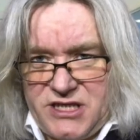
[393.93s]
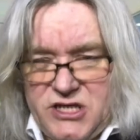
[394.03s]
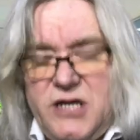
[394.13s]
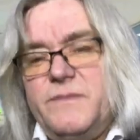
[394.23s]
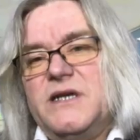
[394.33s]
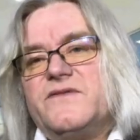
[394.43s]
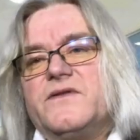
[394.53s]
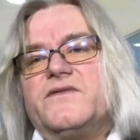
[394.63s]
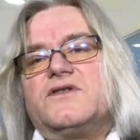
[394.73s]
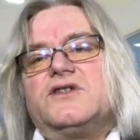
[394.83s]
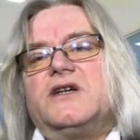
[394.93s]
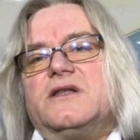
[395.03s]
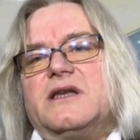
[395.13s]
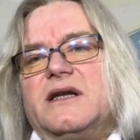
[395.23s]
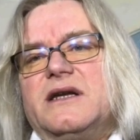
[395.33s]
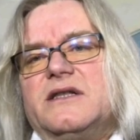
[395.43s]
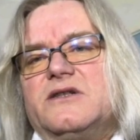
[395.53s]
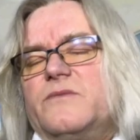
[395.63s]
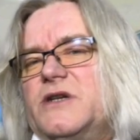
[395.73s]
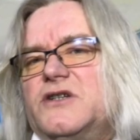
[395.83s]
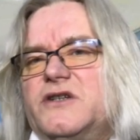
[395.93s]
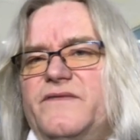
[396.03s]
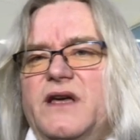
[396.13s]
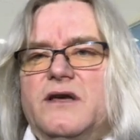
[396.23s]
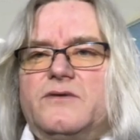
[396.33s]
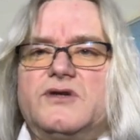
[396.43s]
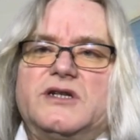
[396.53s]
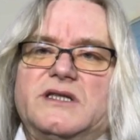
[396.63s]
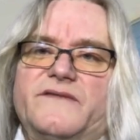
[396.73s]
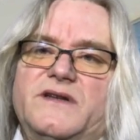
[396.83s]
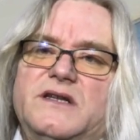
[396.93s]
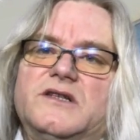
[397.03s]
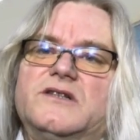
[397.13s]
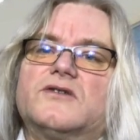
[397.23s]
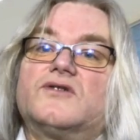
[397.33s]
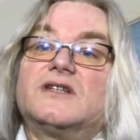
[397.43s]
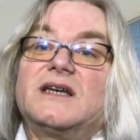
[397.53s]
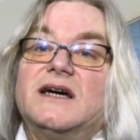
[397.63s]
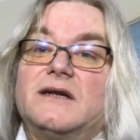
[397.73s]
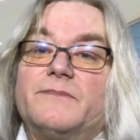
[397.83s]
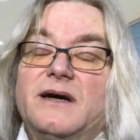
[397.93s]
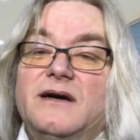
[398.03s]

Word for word: Jeżeli Państwo otworzycie internet, zobaczycie wiele różnych definicji, co to jest ERP,